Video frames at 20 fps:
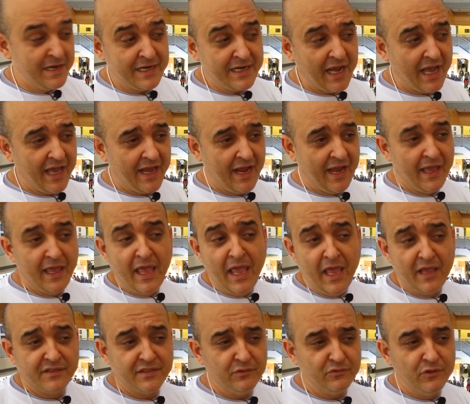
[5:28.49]
Cara,
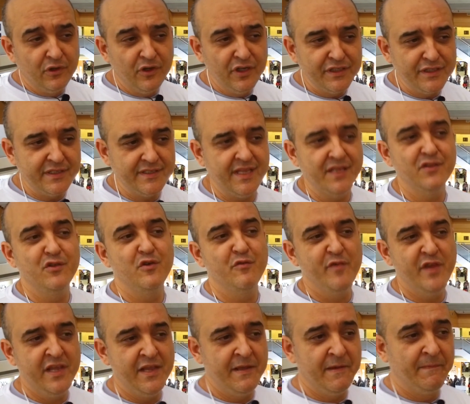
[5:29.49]
são noites sem
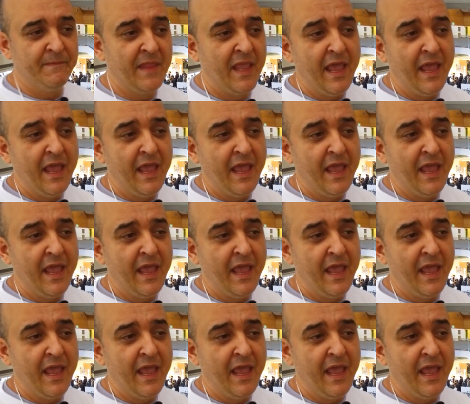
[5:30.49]
dormir,